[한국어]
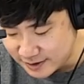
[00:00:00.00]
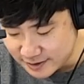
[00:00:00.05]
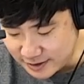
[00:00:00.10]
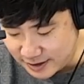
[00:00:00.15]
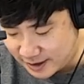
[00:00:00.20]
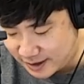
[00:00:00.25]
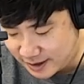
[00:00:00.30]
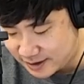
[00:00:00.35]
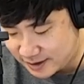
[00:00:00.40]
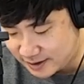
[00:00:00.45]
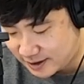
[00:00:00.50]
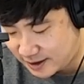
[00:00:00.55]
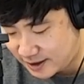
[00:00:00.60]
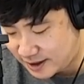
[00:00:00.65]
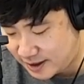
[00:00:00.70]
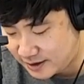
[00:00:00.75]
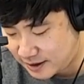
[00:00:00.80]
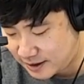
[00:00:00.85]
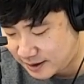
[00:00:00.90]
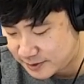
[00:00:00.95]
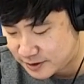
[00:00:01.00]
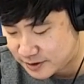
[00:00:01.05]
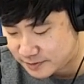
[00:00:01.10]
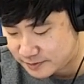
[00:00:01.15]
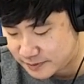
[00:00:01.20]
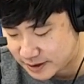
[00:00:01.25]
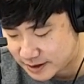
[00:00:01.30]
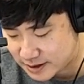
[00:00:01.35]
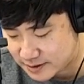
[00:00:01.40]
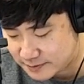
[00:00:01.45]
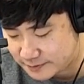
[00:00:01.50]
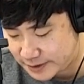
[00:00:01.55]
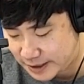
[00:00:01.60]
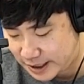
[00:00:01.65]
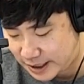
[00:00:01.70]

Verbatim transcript: 예, 이렇게 답해 주시면 되겠습니다.